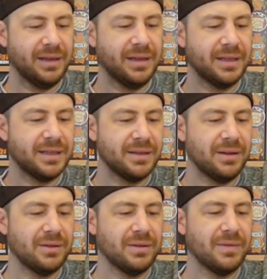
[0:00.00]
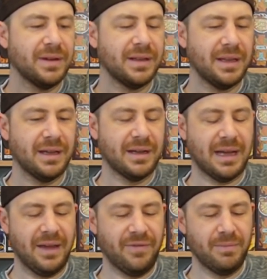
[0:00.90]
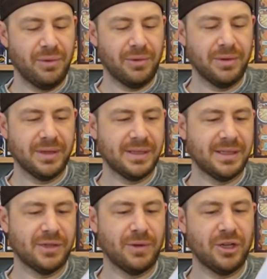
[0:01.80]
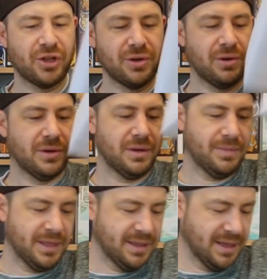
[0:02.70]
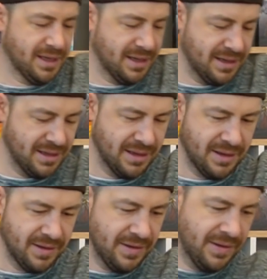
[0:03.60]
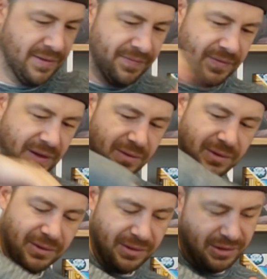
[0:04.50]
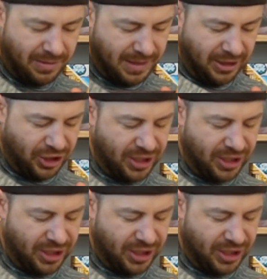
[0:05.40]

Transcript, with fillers: hier ist noch irgendwie der Greifenbonus, Stretch Goal mit drin. So, und unten kommen dann die